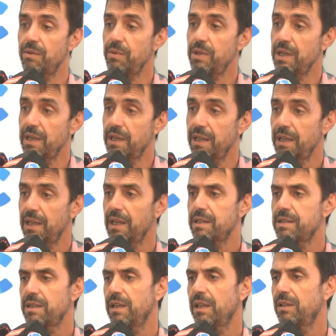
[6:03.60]
viene
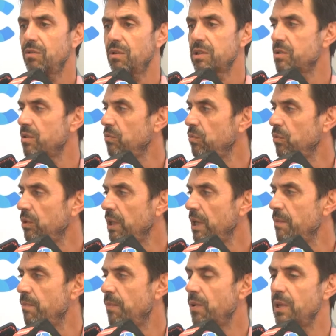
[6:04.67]
haciendo hace un
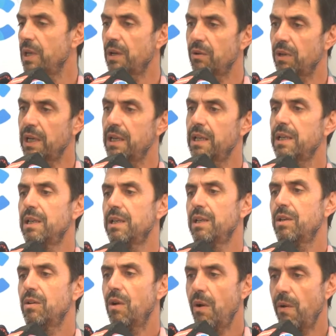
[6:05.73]
tiempo y ahora
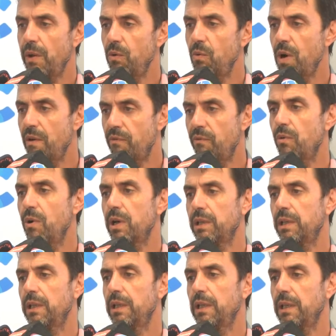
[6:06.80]
va a haber una
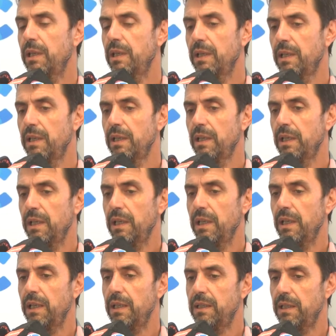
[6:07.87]
fuerte
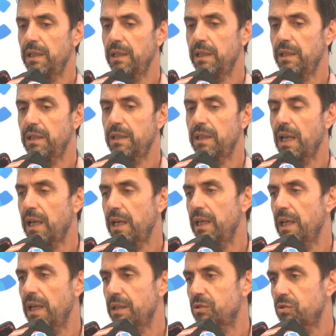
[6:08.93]
este,
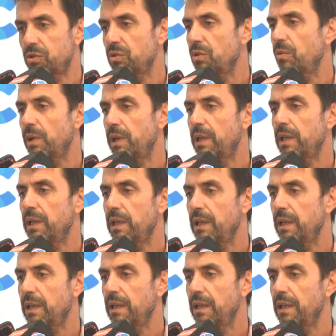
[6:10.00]
tarea
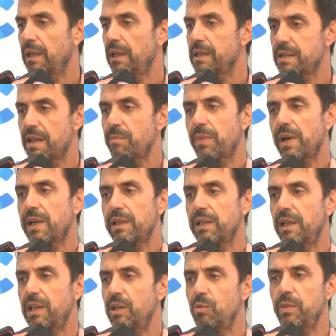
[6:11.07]
sobre esa parte,
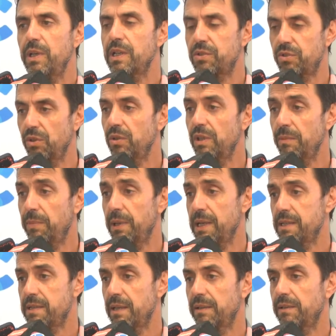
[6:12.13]
la iluminación de
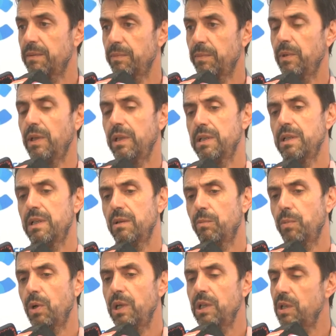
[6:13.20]
plazas. Eh,
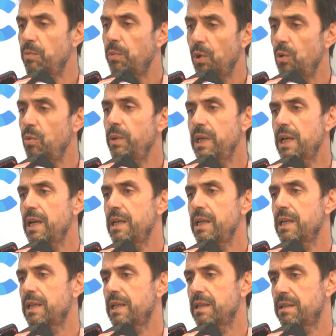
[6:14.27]
por, el tipo de
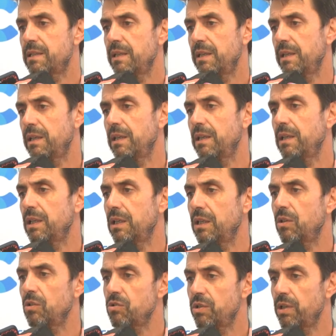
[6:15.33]
luminaria que se
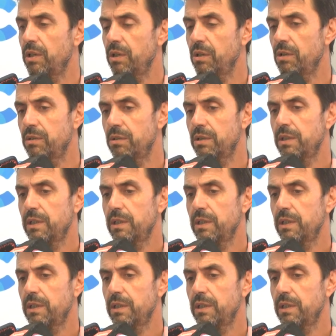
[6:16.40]
consiguió,